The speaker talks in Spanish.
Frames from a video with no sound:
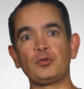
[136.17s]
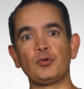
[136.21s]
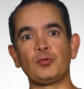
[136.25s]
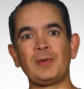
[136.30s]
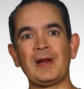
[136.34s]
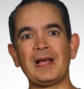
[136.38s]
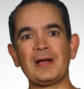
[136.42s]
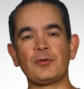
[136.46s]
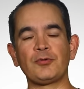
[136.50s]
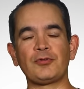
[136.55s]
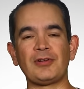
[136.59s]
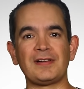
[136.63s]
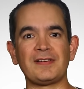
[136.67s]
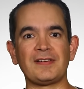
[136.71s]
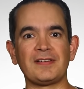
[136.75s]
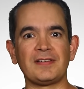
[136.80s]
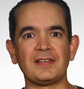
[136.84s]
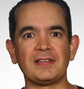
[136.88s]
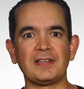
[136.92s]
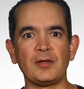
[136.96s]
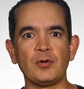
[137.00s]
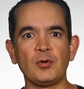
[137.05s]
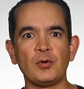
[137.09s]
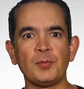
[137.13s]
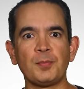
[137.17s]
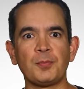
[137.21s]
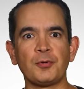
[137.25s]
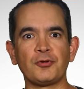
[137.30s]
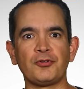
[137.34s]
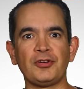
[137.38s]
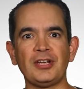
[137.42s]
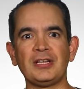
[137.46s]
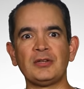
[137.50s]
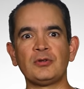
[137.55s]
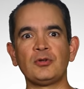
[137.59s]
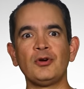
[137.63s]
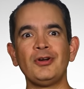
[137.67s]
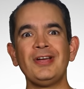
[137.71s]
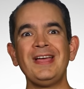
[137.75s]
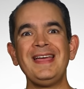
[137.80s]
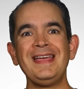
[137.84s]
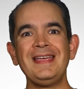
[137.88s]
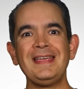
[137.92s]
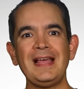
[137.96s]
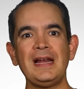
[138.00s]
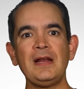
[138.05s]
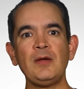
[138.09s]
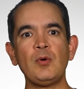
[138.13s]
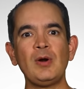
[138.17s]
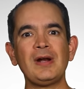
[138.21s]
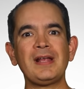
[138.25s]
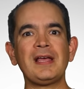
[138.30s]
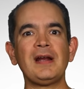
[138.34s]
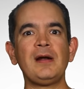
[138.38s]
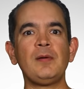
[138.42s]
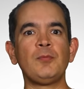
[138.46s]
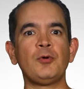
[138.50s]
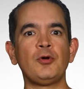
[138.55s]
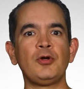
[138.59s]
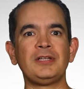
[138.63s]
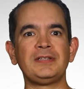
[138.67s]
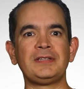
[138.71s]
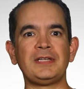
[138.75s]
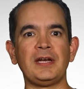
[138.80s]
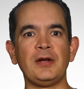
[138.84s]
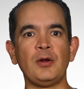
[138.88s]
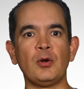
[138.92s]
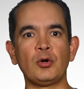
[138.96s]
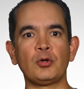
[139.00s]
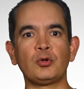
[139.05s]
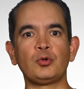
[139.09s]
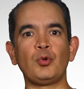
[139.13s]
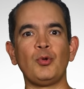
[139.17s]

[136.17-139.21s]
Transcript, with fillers: tus blancos al 61% y al igual que en el modo anterior,